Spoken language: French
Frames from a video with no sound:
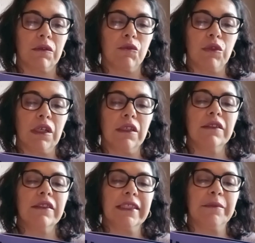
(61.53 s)
ou
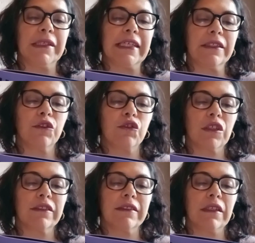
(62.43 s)
grandes qui méritent de
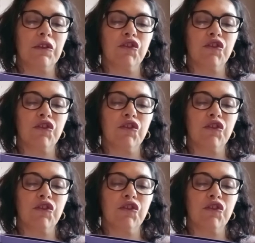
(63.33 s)
sortir le